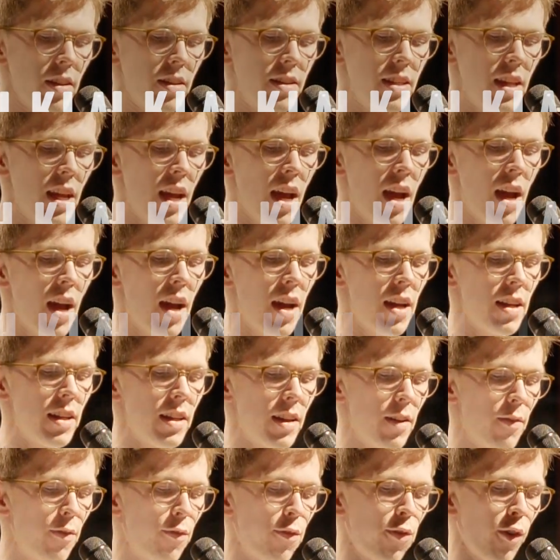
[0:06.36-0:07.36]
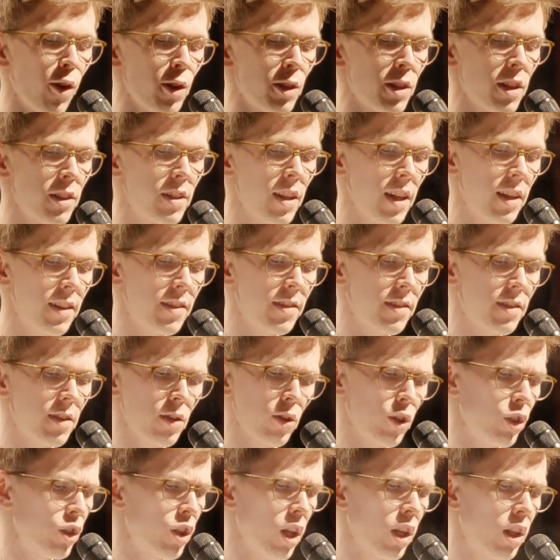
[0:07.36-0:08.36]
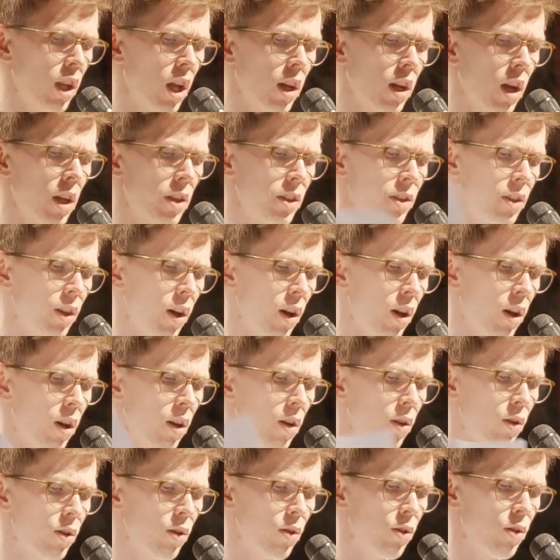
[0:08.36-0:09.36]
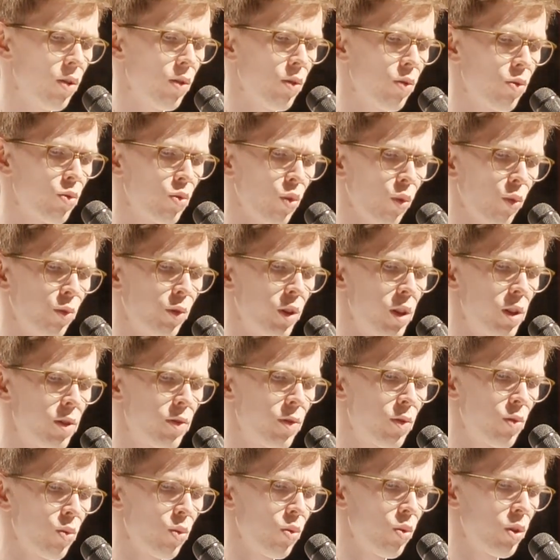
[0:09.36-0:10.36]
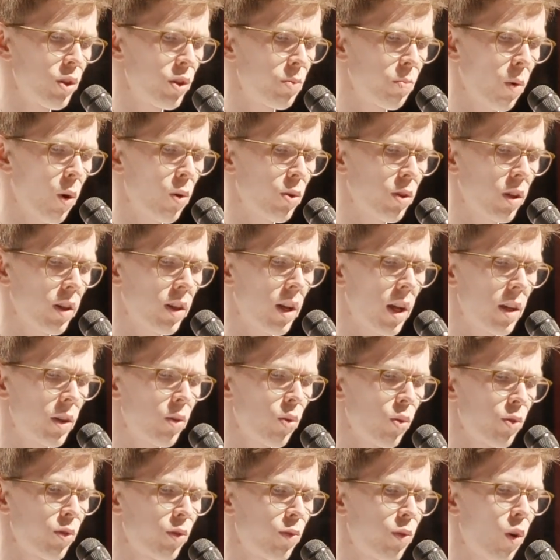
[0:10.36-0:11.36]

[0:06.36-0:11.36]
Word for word: Der folgende Text, ich erkläre gar nicht da äh, so viel zu, ich brauche da keine große